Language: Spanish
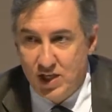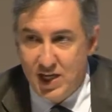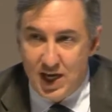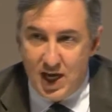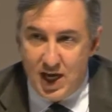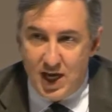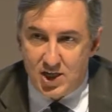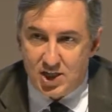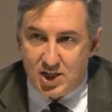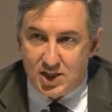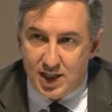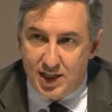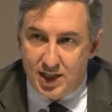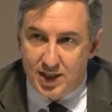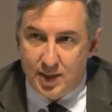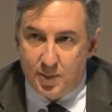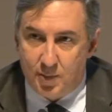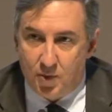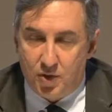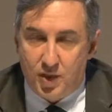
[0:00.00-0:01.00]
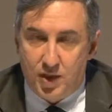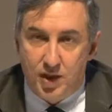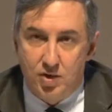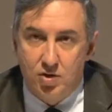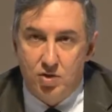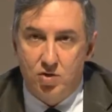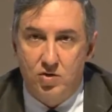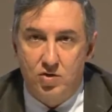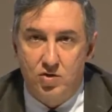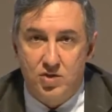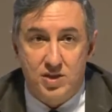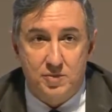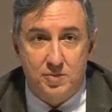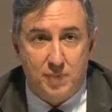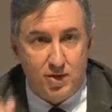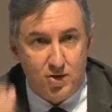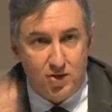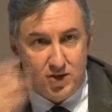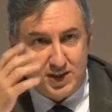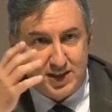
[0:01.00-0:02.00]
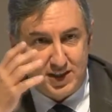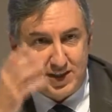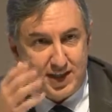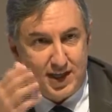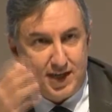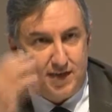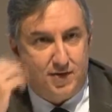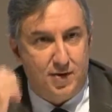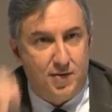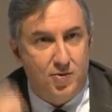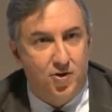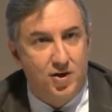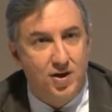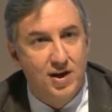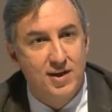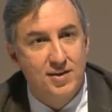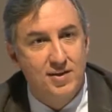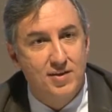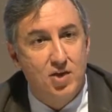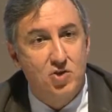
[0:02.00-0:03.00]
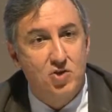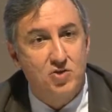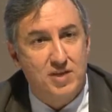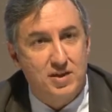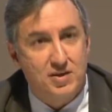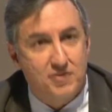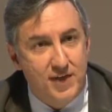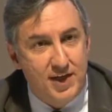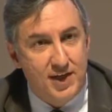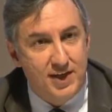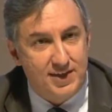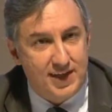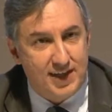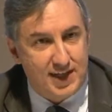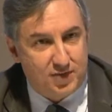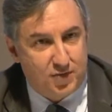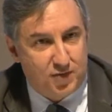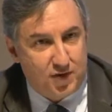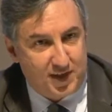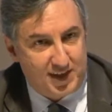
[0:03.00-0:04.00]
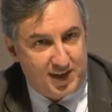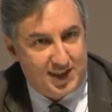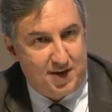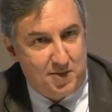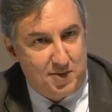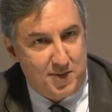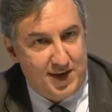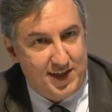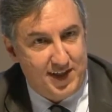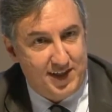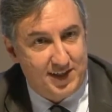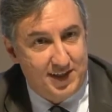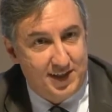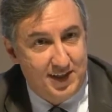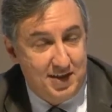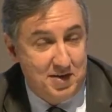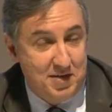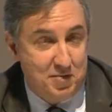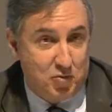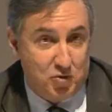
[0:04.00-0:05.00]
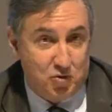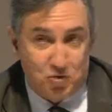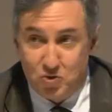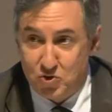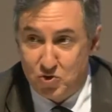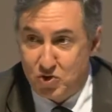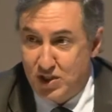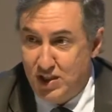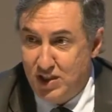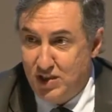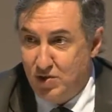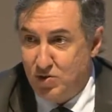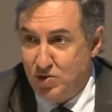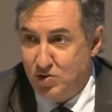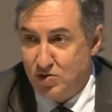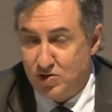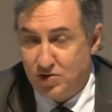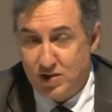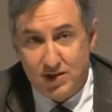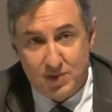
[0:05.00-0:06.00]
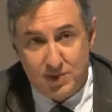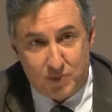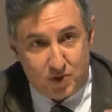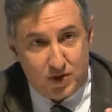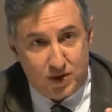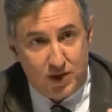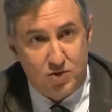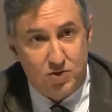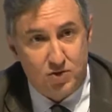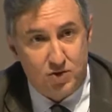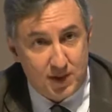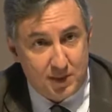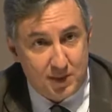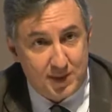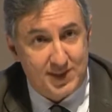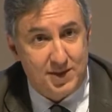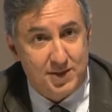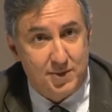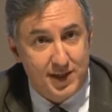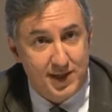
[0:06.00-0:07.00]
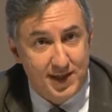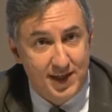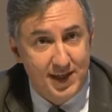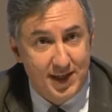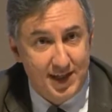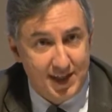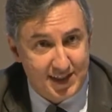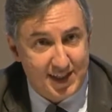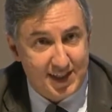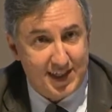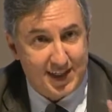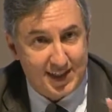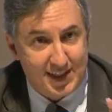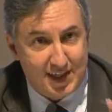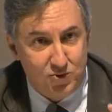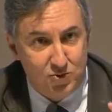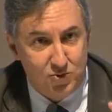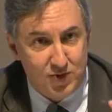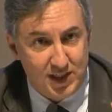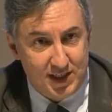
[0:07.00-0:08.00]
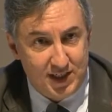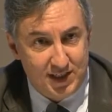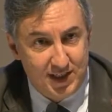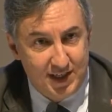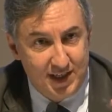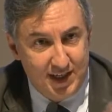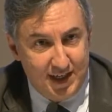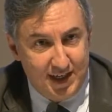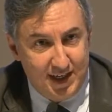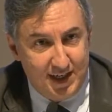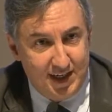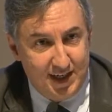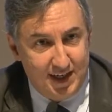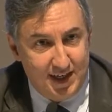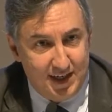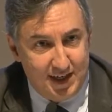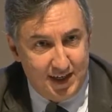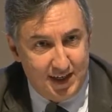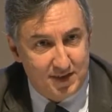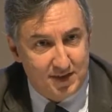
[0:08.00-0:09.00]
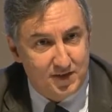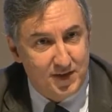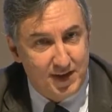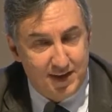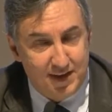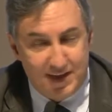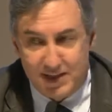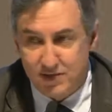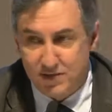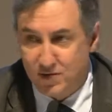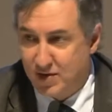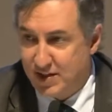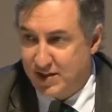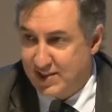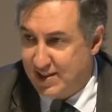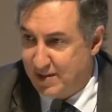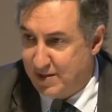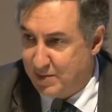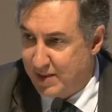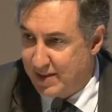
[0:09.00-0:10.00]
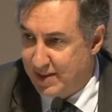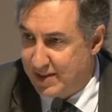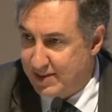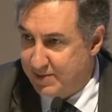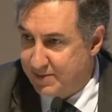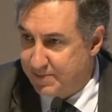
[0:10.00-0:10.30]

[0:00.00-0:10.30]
El 60% de los españoles están a favor de los desfiles de las Fuerzas Armadas. Pues unos sí, otros... Por cierto, donde más se ve es en Cataluña, el, desfile de las Fuerzas Armadas.